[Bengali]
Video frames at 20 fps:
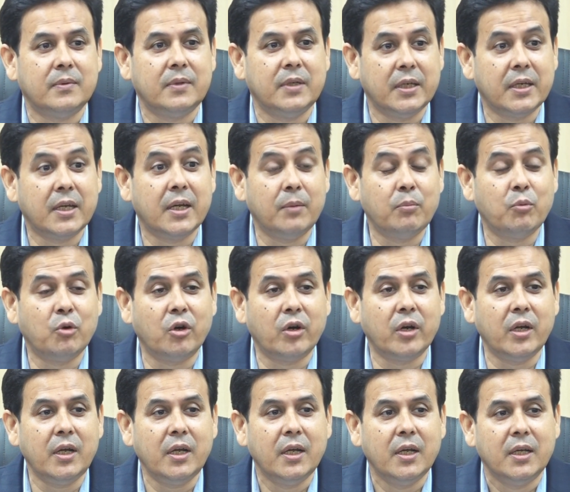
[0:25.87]
ইনকাম
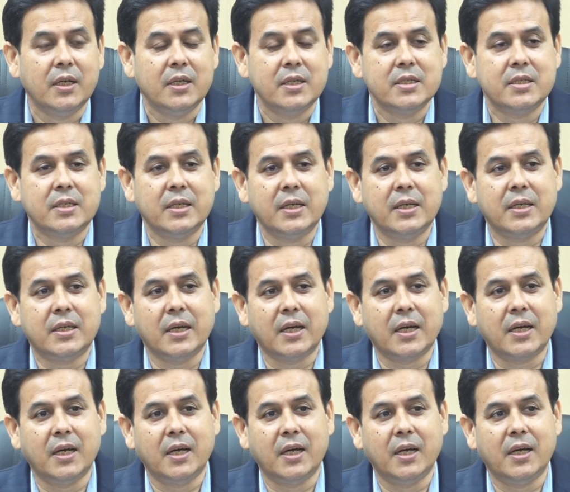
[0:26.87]
করে সেই
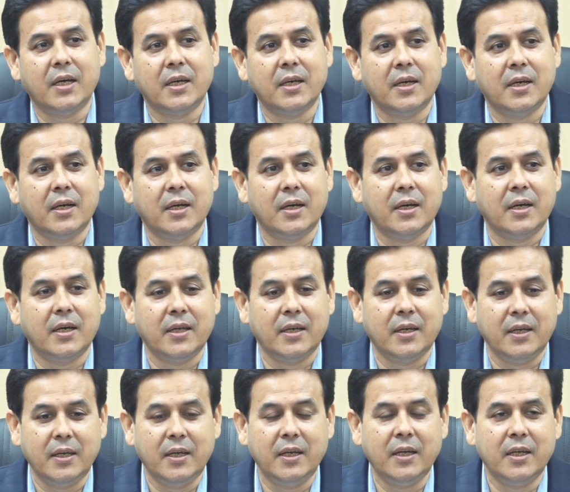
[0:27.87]
টাকা
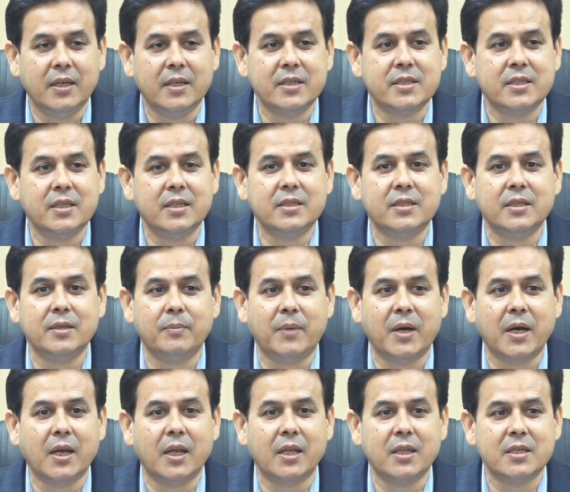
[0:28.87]
নিয়ে এসে সে
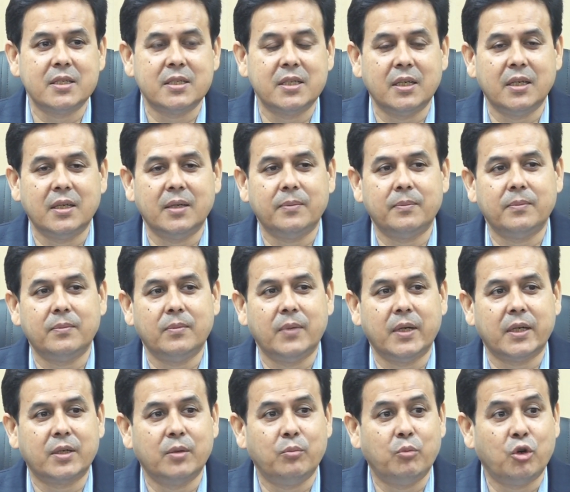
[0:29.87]
বাংলাদেশে
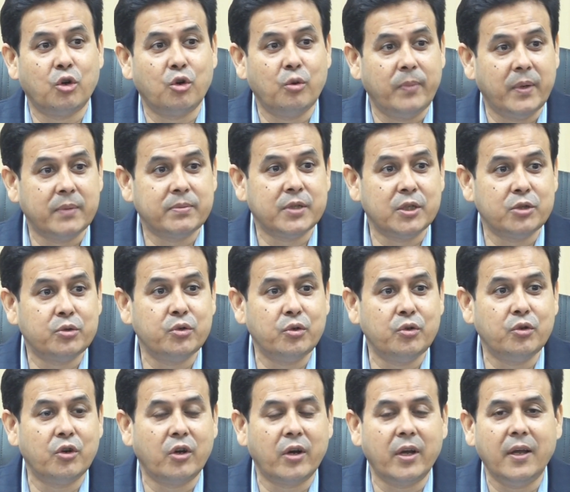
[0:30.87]
একটি বড় ব্যবসা শুরু
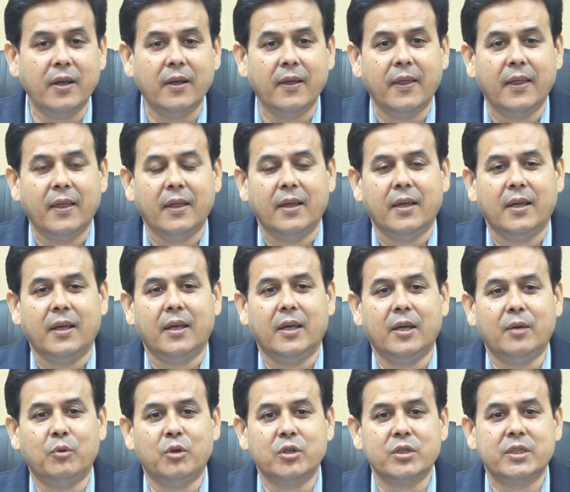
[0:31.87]
করে
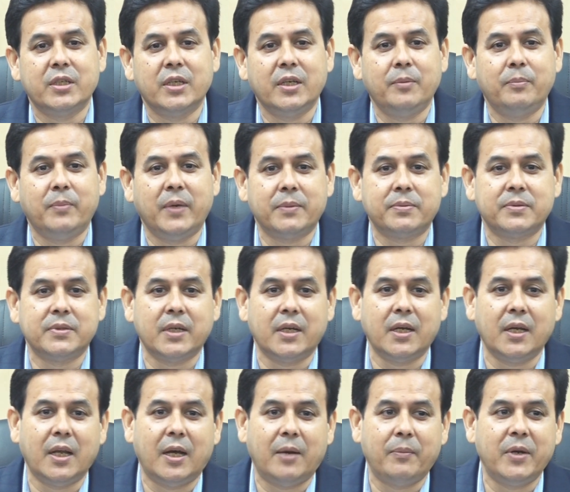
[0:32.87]
এবং সেই ব্যবসার
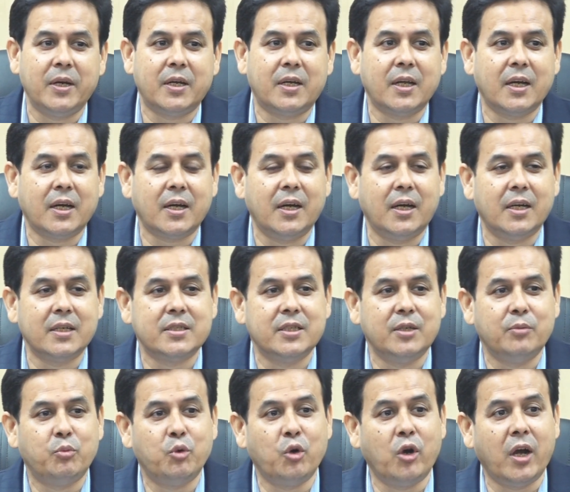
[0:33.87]
লাভের টাকা সে
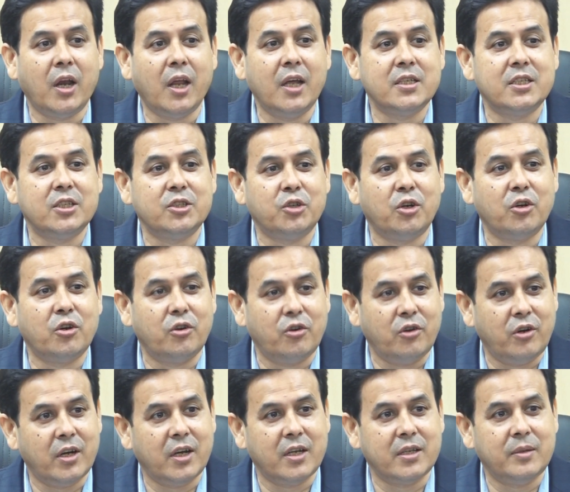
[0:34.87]
পুরোটাই সে
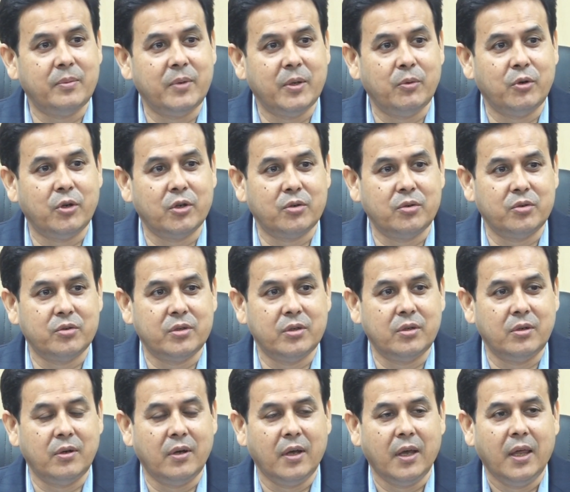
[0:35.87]
সংগঠনের কাজে ব্যবহার করছিল
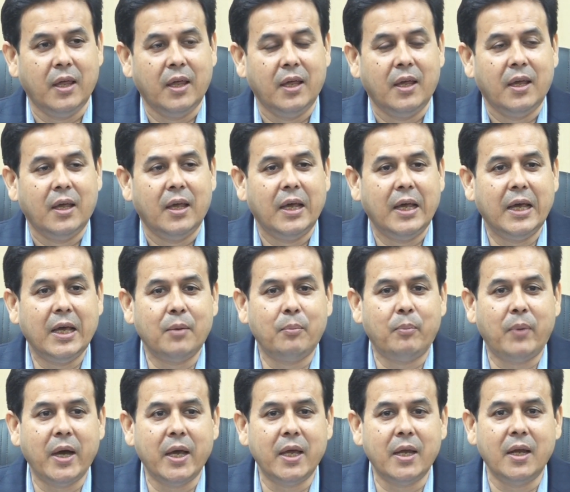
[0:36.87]
এর
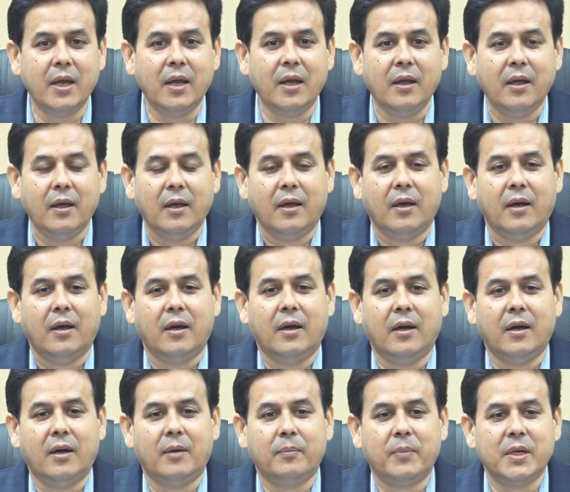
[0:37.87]
বাইরে
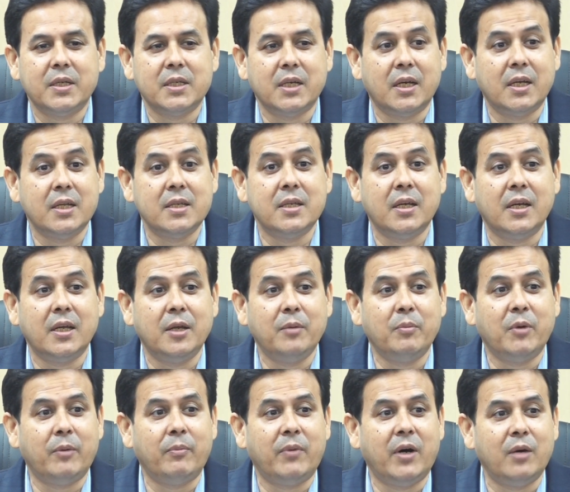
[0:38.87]
আপনারা জানেন যে
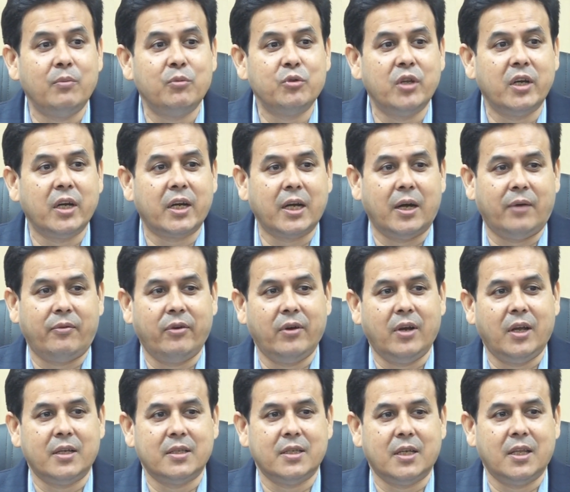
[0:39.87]
ইমাম মাহমুদের
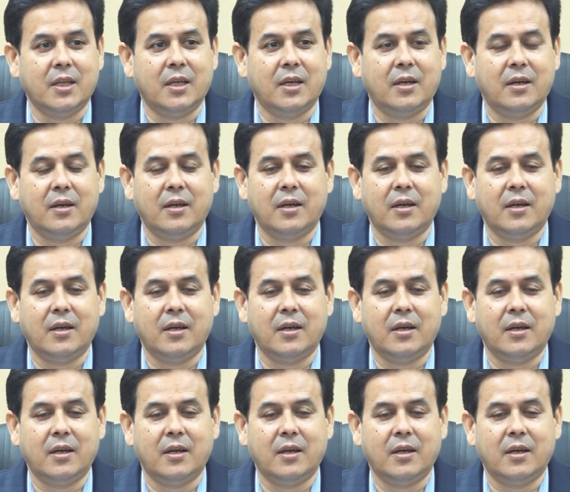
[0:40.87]
কাফেলা যাদের